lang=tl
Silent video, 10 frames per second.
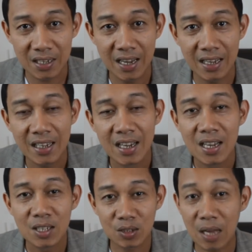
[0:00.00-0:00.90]
Okay?
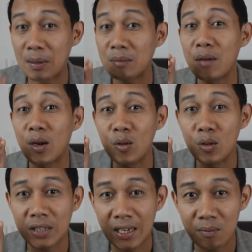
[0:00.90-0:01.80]
So, dapat
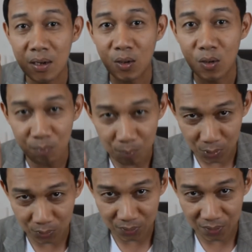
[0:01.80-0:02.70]
marunong tayong
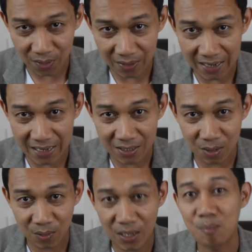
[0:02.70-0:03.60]
mag-compute. Okay?
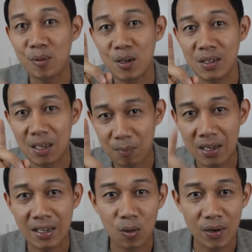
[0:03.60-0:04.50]
So, yan po yung isa
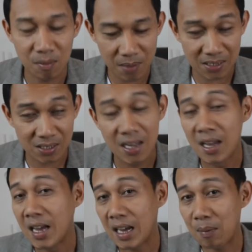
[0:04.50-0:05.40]
pang requirements.
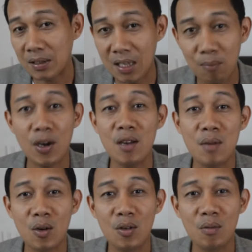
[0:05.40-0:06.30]
Kapag di po kayo
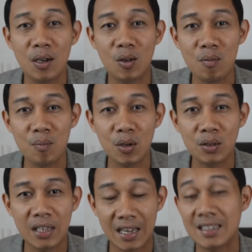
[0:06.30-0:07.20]
marunong
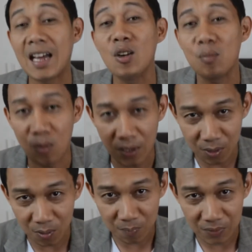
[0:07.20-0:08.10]
mag-compute, eh talo po
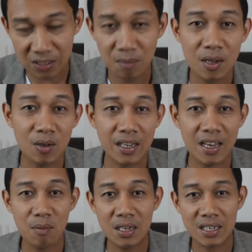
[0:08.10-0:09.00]
kayo. Kasi meron
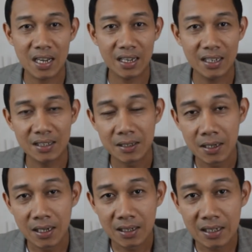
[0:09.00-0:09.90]
nag-email sa akin,
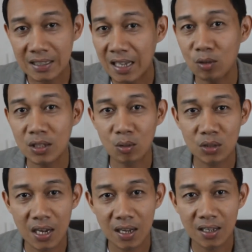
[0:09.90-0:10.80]
natalo daw
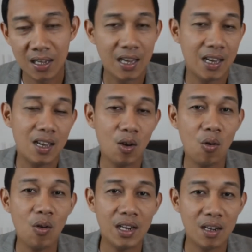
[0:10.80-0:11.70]
siya. Eh,
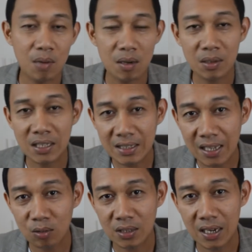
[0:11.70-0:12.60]
oo nga naman,
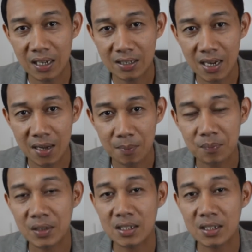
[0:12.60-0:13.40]
matatalo talaga siya.